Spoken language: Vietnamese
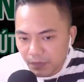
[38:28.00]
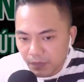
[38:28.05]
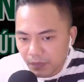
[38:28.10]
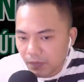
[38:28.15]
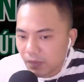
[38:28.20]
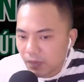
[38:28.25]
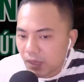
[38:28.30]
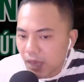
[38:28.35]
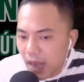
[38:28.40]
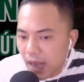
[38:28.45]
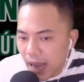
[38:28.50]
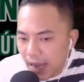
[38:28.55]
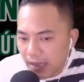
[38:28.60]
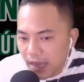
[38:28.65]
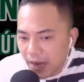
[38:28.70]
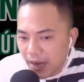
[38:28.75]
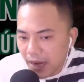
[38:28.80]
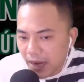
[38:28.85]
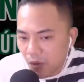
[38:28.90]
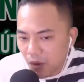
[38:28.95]
Hai tay của
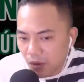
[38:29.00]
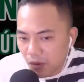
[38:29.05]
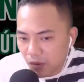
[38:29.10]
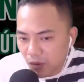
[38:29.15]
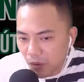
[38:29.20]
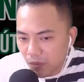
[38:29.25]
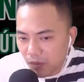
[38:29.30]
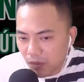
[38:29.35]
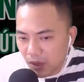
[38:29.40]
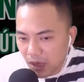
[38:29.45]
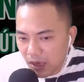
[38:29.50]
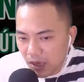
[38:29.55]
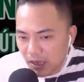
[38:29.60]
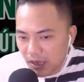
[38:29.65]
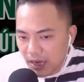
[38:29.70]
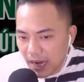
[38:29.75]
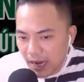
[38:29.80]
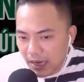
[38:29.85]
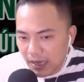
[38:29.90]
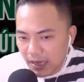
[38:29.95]
ông Tùng ngưng lại.
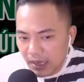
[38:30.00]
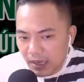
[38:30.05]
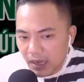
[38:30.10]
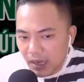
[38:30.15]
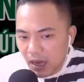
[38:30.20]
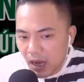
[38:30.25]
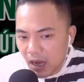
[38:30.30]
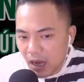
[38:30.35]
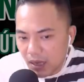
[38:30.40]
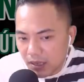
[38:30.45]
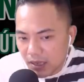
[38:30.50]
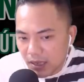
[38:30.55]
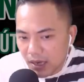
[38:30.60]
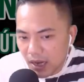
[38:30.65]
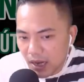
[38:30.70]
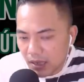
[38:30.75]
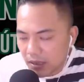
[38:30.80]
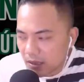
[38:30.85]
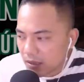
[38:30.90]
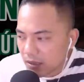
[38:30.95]
Ở dưới đất,
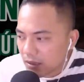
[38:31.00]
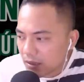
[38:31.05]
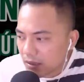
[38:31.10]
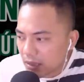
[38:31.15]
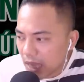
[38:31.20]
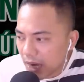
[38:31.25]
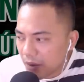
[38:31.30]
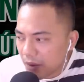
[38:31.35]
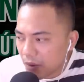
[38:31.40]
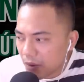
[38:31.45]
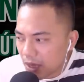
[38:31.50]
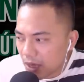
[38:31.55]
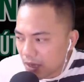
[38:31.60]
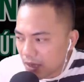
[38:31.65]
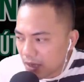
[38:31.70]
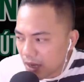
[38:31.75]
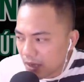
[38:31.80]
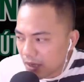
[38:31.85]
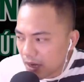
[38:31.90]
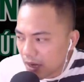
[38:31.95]
tay của thằng Nhật
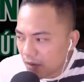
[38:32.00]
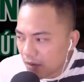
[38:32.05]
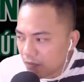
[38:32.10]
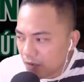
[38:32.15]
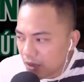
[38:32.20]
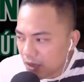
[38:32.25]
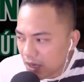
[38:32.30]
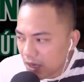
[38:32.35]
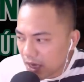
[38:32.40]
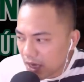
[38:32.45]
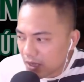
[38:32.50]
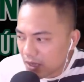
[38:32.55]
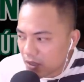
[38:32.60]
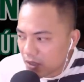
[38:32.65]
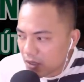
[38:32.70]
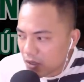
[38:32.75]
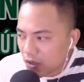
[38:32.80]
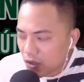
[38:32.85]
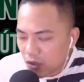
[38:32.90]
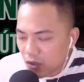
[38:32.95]
đã vươn lên,
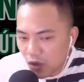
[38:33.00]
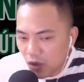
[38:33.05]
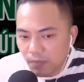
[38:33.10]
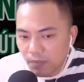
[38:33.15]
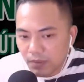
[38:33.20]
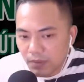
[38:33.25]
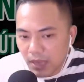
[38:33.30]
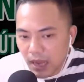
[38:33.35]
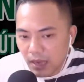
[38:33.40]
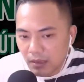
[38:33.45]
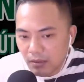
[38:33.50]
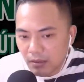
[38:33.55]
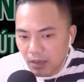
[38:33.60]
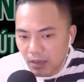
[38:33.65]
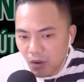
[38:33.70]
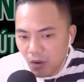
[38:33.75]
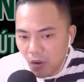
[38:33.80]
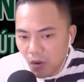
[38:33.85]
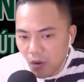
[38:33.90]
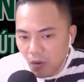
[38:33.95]
chộp thẳng tới cổ
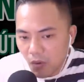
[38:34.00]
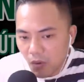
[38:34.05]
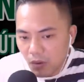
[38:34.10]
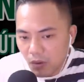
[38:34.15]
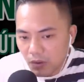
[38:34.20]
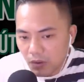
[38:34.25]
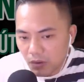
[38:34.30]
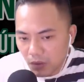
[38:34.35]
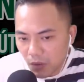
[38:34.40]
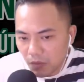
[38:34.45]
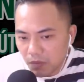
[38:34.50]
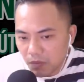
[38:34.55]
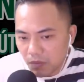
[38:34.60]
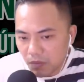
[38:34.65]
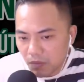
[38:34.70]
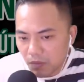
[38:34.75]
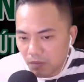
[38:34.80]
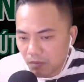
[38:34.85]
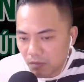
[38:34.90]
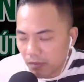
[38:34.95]
của ông Tùng
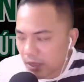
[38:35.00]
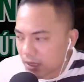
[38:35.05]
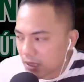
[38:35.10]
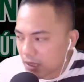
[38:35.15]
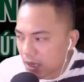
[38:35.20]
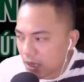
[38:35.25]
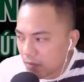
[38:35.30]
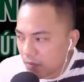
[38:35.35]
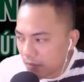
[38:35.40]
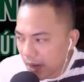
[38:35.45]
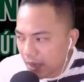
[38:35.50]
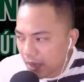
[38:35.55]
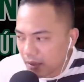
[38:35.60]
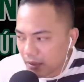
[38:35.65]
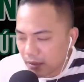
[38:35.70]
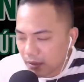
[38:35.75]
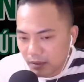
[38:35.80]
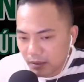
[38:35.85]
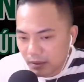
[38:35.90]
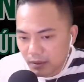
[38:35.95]
mà siết mạnh.
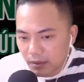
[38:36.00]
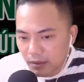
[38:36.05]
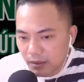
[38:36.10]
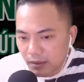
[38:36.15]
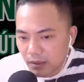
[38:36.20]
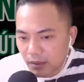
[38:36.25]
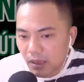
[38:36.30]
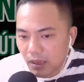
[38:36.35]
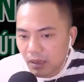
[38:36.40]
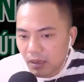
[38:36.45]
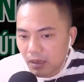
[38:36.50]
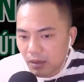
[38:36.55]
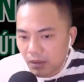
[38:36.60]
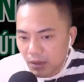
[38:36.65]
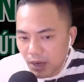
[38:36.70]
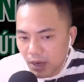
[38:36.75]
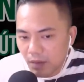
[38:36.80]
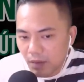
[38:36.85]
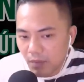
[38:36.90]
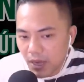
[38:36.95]
Đến
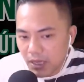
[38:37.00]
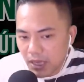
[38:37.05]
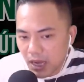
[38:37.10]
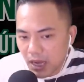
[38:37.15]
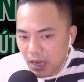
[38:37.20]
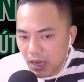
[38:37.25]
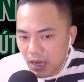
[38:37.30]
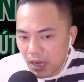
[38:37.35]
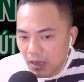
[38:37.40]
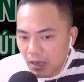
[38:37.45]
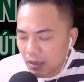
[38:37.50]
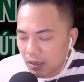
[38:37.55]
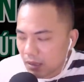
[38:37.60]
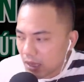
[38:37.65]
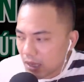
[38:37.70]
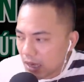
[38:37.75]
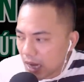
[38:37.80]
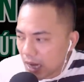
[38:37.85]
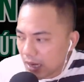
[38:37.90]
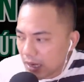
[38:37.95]
bây giờ thì lại
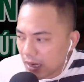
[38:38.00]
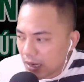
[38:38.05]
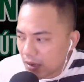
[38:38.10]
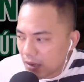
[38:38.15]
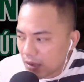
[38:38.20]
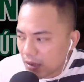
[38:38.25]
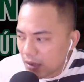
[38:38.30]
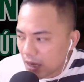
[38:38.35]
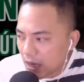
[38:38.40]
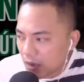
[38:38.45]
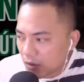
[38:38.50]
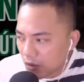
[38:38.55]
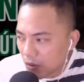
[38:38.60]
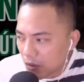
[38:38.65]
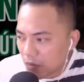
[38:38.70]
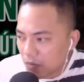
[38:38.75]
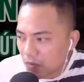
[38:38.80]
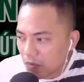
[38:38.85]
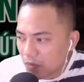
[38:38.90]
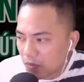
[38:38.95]
đến lượt thằng Tùng
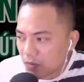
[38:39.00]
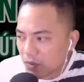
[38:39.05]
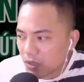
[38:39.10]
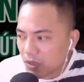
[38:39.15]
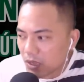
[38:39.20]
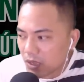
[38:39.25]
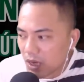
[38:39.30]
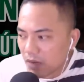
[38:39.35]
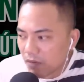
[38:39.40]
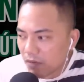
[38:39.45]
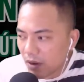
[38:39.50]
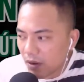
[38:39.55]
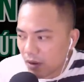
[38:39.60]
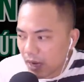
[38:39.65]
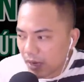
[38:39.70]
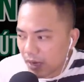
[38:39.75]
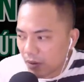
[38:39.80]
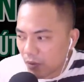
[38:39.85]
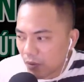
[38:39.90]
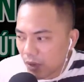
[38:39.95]
rơi vào cảnh
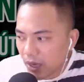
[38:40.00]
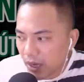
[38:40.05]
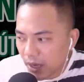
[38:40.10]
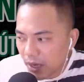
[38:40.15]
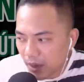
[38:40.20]
nguy hiểm.